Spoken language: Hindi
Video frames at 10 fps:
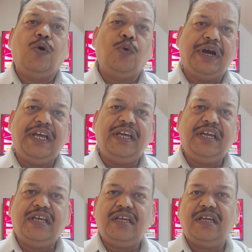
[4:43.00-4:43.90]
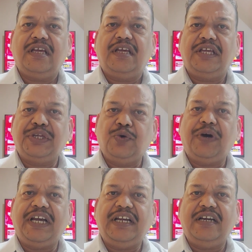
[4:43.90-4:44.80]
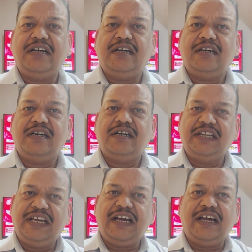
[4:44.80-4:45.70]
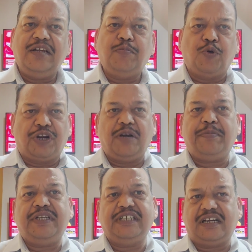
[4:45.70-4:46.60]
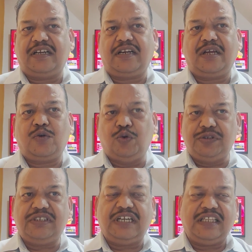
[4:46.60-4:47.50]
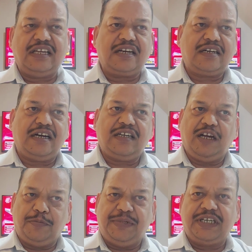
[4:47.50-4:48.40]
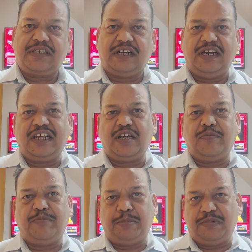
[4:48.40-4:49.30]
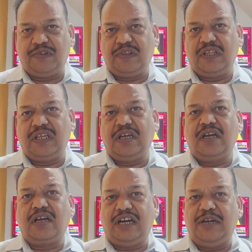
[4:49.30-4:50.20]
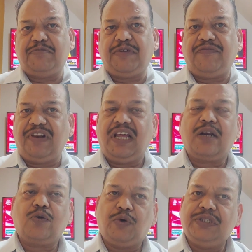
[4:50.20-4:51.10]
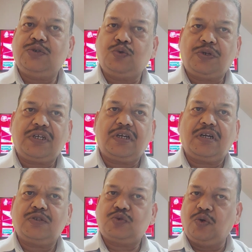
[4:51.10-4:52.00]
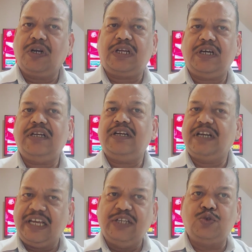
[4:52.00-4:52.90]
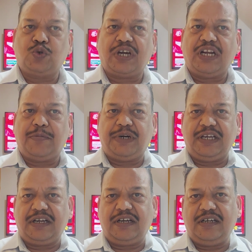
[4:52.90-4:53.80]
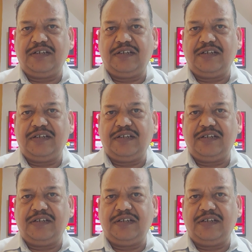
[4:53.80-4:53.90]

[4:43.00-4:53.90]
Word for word: वहीं यू आई डी आई पोर्टल पर जाकर के खुद से आधार कार्ड अपडेट करने का करने पर फिलहाल कोई शुल्क नहीं चुकाना पड़ेगा